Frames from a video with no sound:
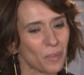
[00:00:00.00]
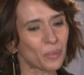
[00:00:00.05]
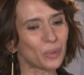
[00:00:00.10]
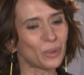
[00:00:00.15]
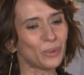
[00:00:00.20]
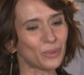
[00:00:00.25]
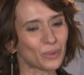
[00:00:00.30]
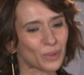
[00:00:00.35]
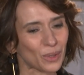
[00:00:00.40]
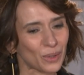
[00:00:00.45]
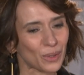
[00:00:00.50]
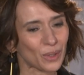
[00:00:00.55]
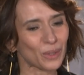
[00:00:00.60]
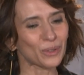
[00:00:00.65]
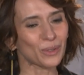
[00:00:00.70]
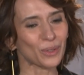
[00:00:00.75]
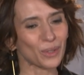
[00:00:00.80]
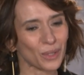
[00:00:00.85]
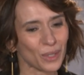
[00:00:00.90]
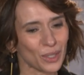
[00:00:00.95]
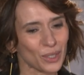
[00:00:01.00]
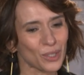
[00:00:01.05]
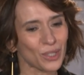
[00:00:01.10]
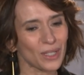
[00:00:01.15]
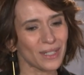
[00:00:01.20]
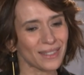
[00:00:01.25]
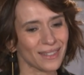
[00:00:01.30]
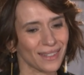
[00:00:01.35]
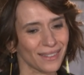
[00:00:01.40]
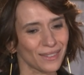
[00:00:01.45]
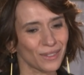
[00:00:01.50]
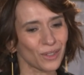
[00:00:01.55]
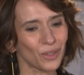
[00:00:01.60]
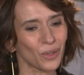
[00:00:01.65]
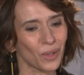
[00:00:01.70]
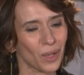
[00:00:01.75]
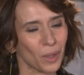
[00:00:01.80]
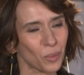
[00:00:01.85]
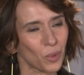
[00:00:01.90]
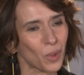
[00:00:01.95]
appunto il nostro nostro regista
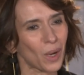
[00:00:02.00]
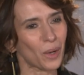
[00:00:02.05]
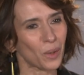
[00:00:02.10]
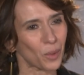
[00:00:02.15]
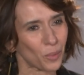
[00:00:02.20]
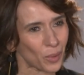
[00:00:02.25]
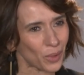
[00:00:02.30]
Antonio Capuano,